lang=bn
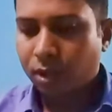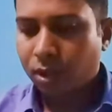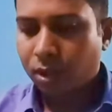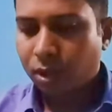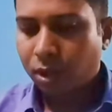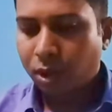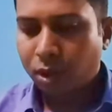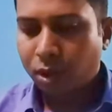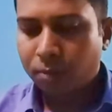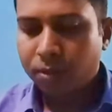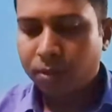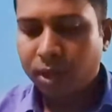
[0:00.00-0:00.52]

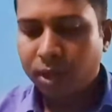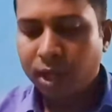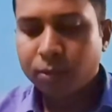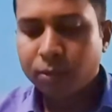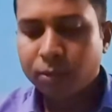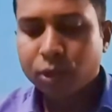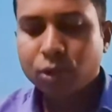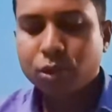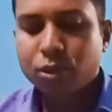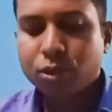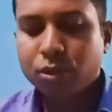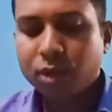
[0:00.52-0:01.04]
অবিরাম
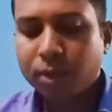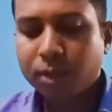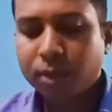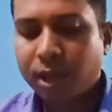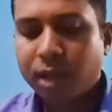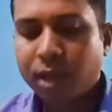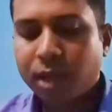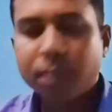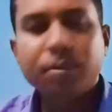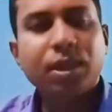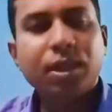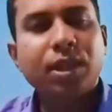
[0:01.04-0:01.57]
সুশুরি ভাব
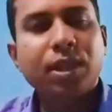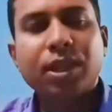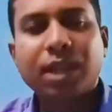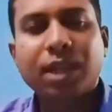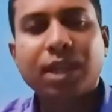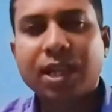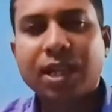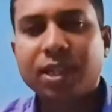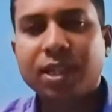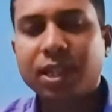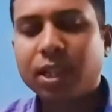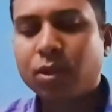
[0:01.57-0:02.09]
এদের
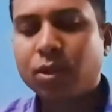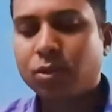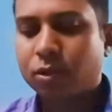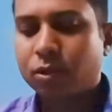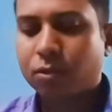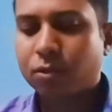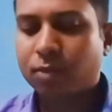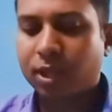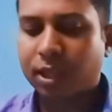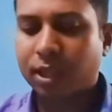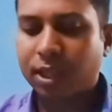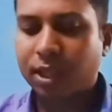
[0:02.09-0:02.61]
কাশির অন্যতম
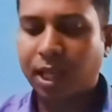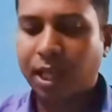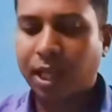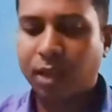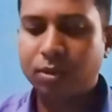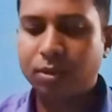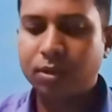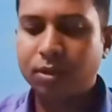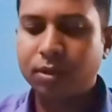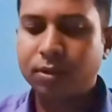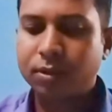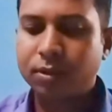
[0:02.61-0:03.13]
একটা কারণ
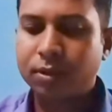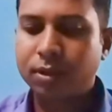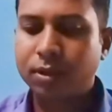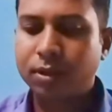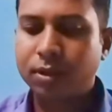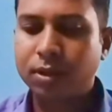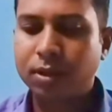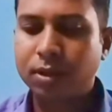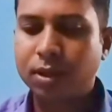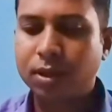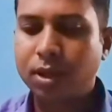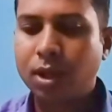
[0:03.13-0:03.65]

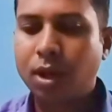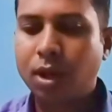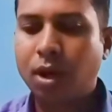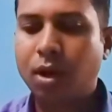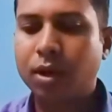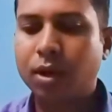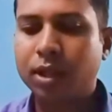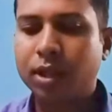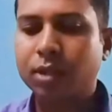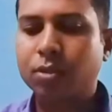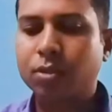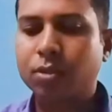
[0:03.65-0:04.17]

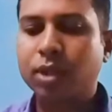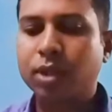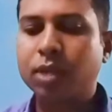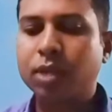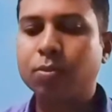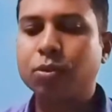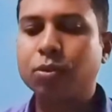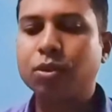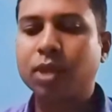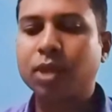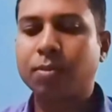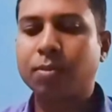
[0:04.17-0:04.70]
হঠাৎ করে বুক
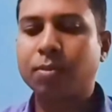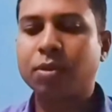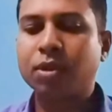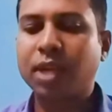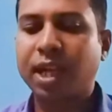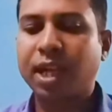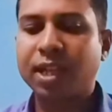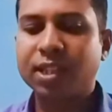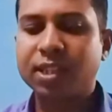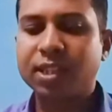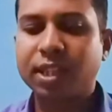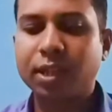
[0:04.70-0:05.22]
এবং
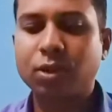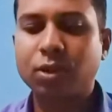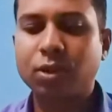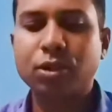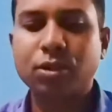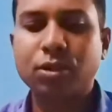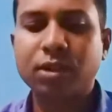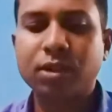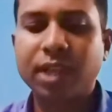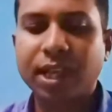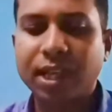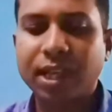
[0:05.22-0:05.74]
ল্যারিংসের কষ্ট
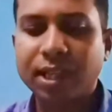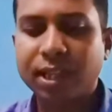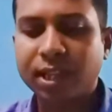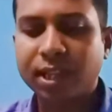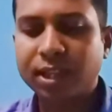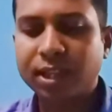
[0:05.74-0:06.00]
দেখা দেয়